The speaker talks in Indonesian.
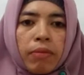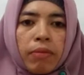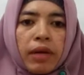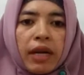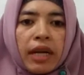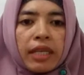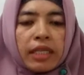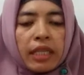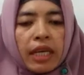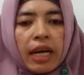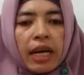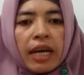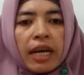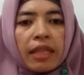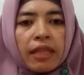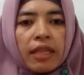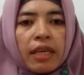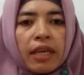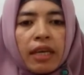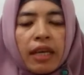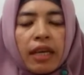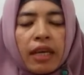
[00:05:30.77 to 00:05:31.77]

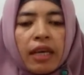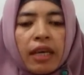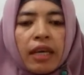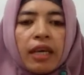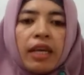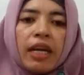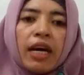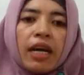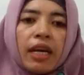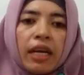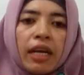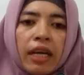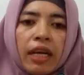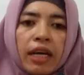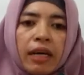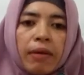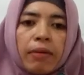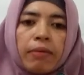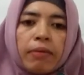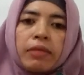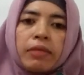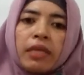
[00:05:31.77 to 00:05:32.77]
menasehati dari
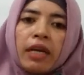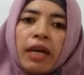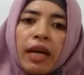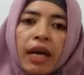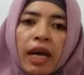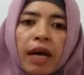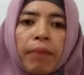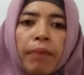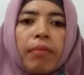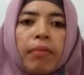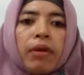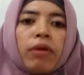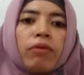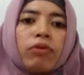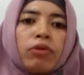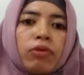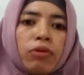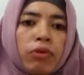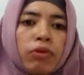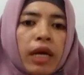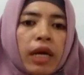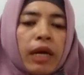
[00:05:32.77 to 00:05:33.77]
yang jelek
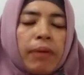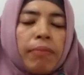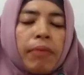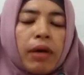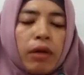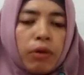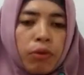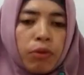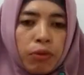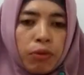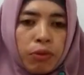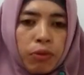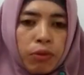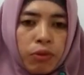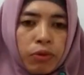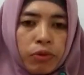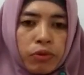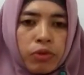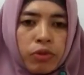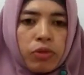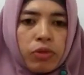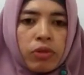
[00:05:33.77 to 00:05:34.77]
menuju yang
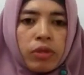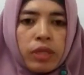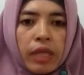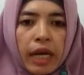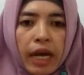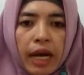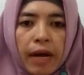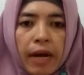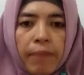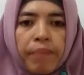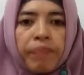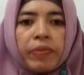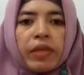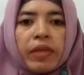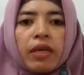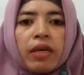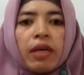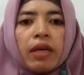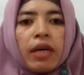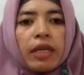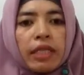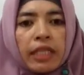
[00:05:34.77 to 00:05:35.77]
bagus ya.
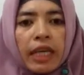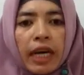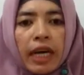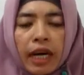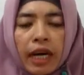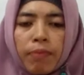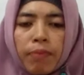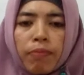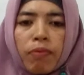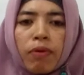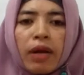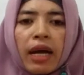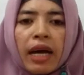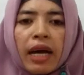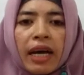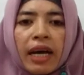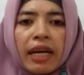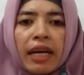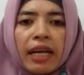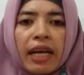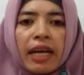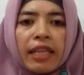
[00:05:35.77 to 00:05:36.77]
Jangan pula
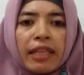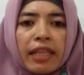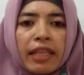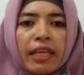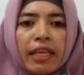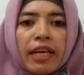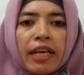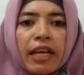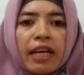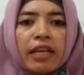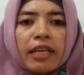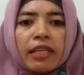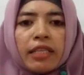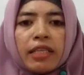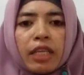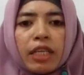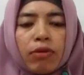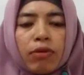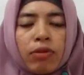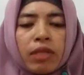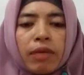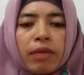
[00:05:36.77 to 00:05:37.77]
kalian tinggal di
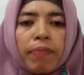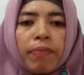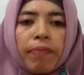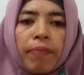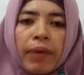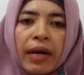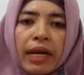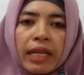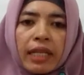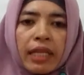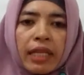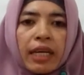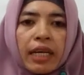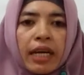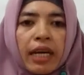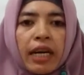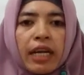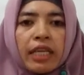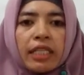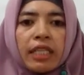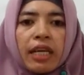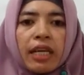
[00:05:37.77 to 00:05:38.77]
satu tempat,
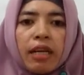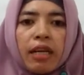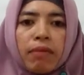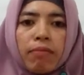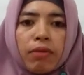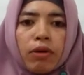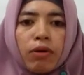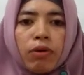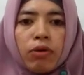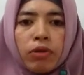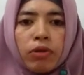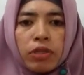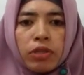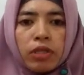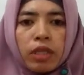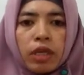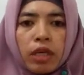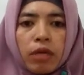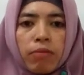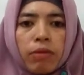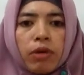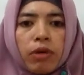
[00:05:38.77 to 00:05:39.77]
kalian saling
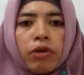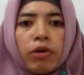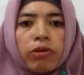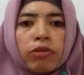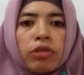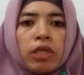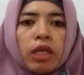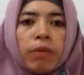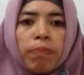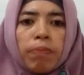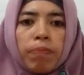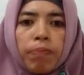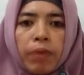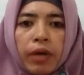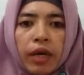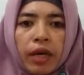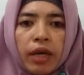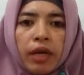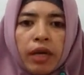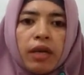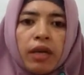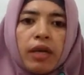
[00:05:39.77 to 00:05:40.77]
mengguncing,
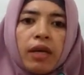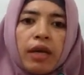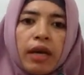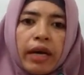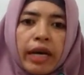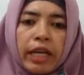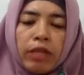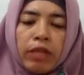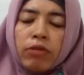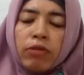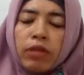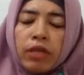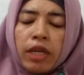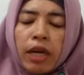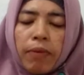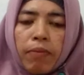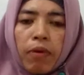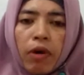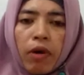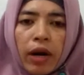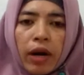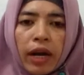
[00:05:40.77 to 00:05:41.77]
menggosipi. Nah, itu
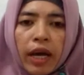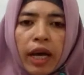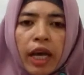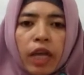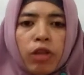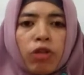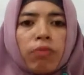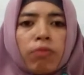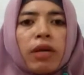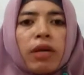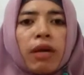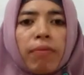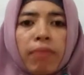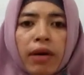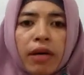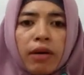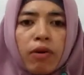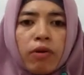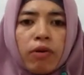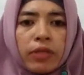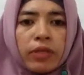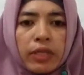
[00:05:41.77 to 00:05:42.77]
tidak boleh, itu
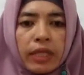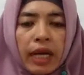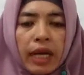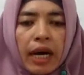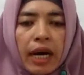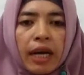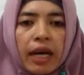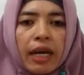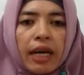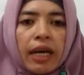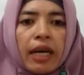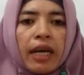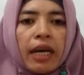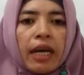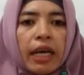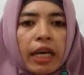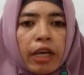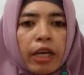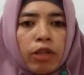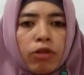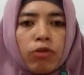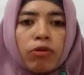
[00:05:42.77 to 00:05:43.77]
menambah dosa
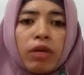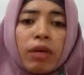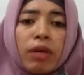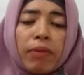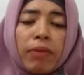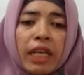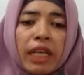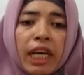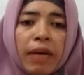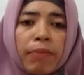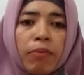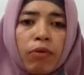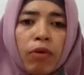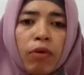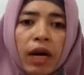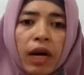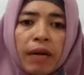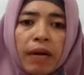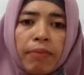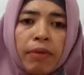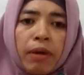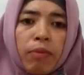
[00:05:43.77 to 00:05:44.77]
itu namanya
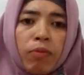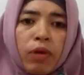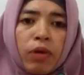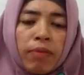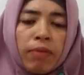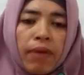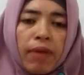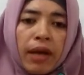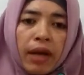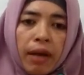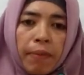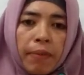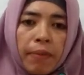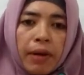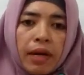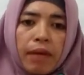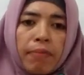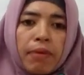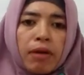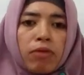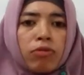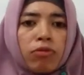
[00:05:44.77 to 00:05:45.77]
bukan berbuat baik
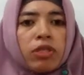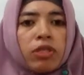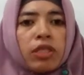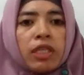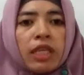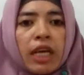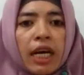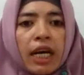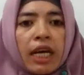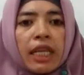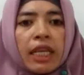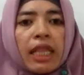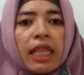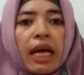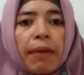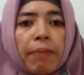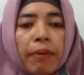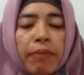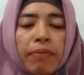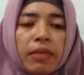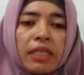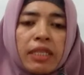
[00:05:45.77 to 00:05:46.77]
kepada manusia
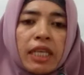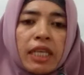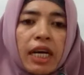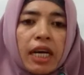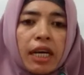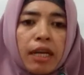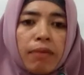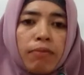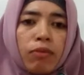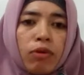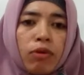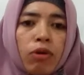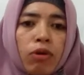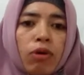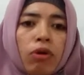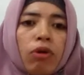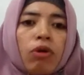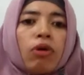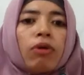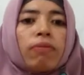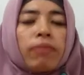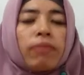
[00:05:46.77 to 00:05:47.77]
tapi mencarimu
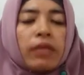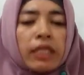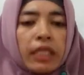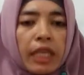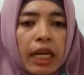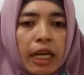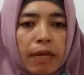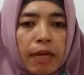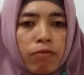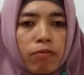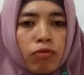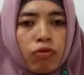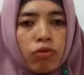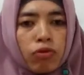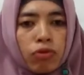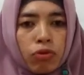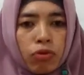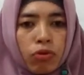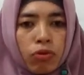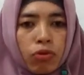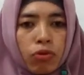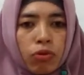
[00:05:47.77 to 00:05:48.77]
mencari
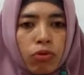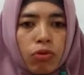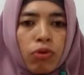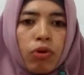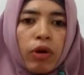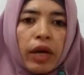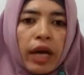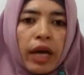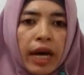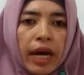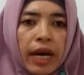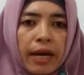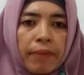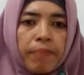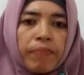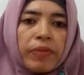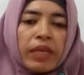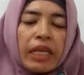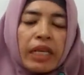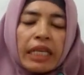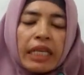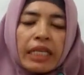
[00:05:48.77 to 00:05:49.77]
musuh ya
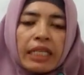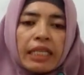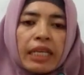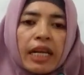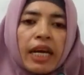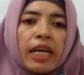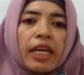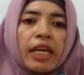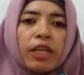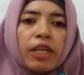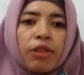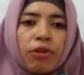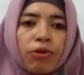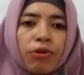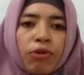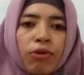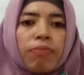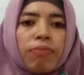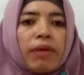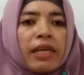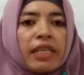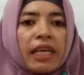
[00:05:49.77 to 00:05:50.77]
selain itu
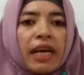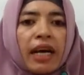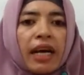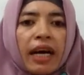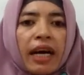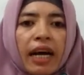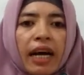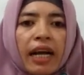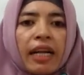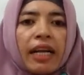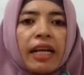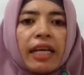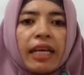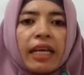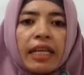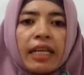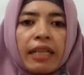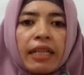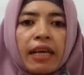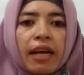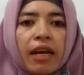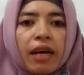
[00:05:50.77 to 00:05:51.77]
banyak hal yang
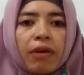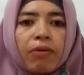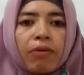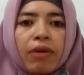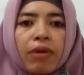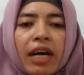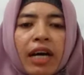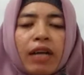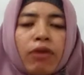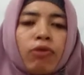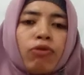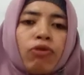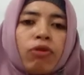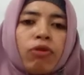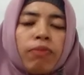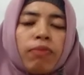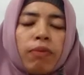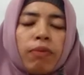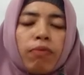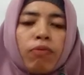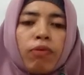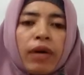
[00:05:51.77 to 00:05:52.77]
kita lakukan untuk
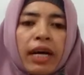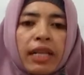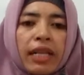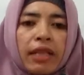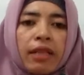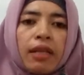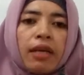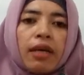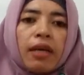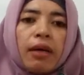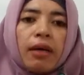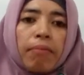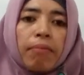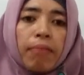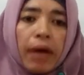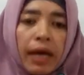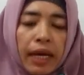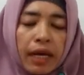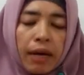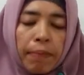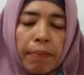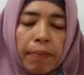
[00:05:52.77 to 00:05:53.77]
berbuat
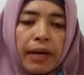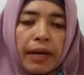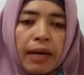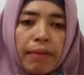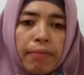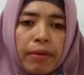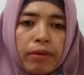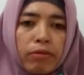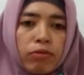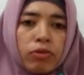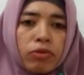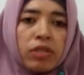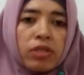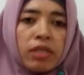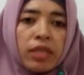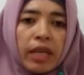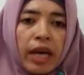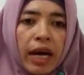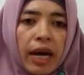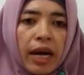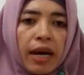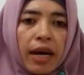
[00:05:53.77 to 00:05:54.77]
baik kepada
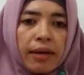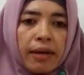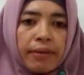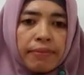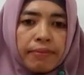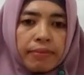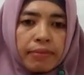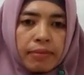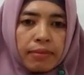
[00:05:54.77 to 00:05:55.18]
manusia